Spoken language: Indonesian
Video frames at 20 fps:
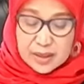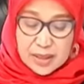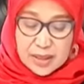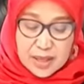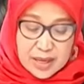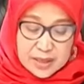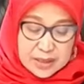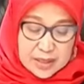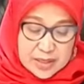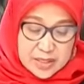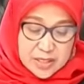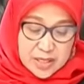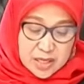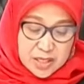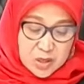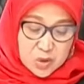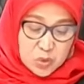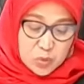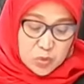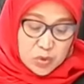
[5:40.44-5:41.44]
telah
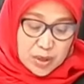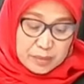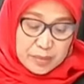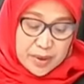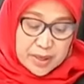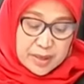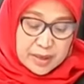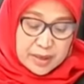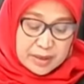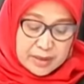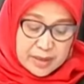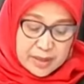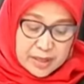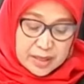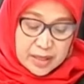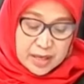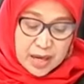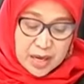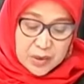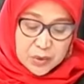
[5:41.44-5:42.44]
terjadi hubungan badan
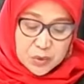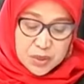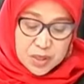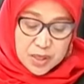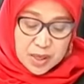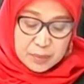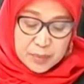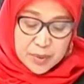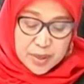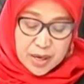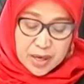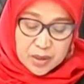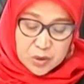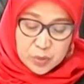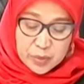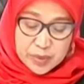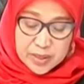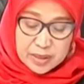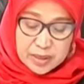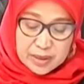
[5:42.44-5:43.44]
antara teradu dengan
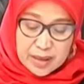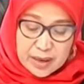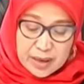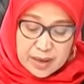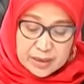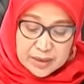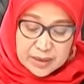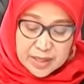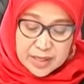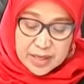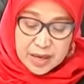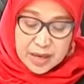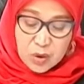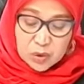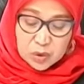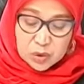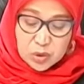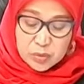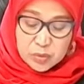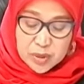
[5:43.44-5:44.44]
pengadu pada tanggal 3
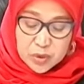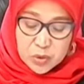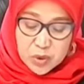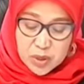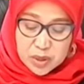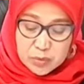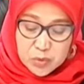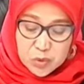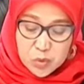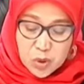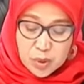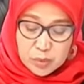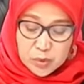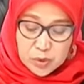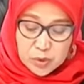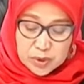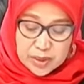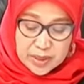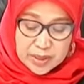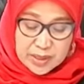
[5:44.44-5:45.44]
Oktober
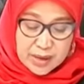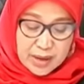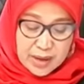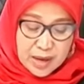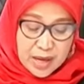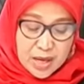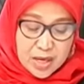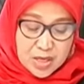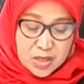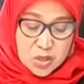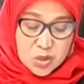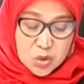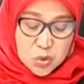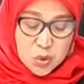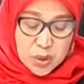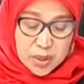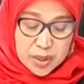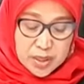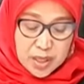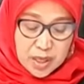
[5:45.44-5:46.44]
2023
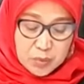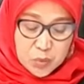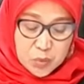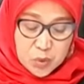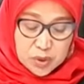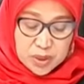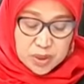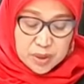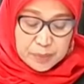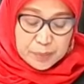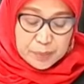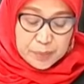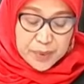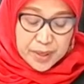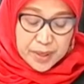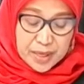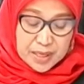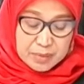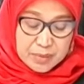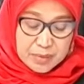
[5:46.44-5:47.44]
sesuai dengan bukti
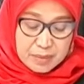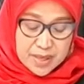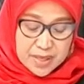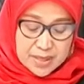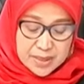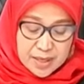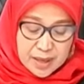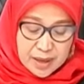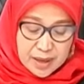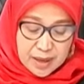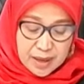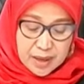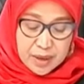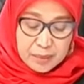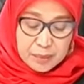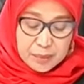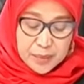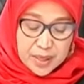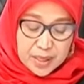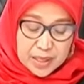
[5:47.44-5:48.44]
P15A,
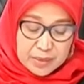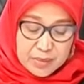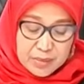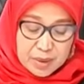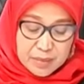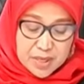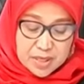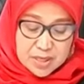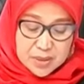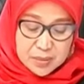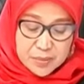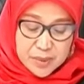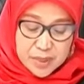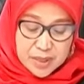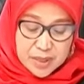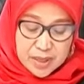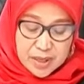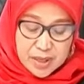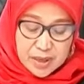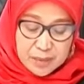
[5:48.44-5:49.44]
P15B,
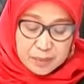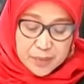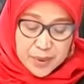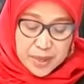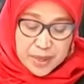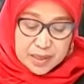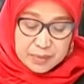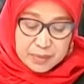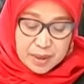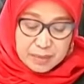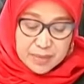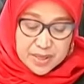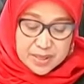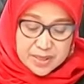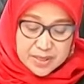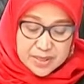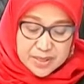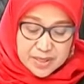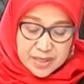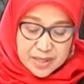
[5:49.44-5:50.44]

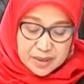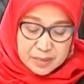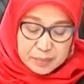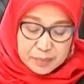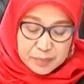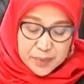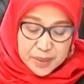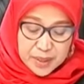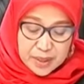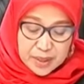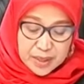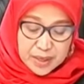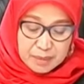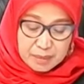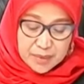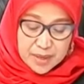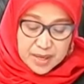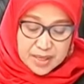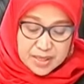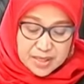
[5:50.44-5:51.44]
P15C,
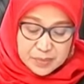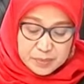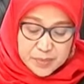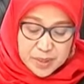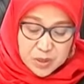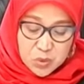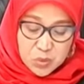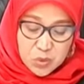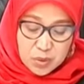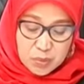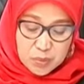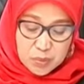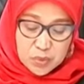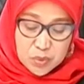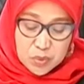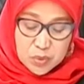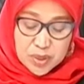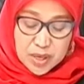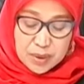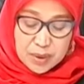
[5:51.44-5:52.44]
P16, P20,
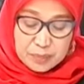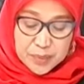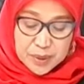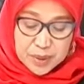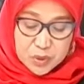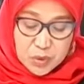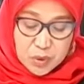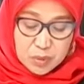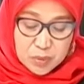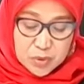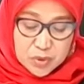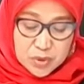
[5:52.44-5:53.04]
dan P21.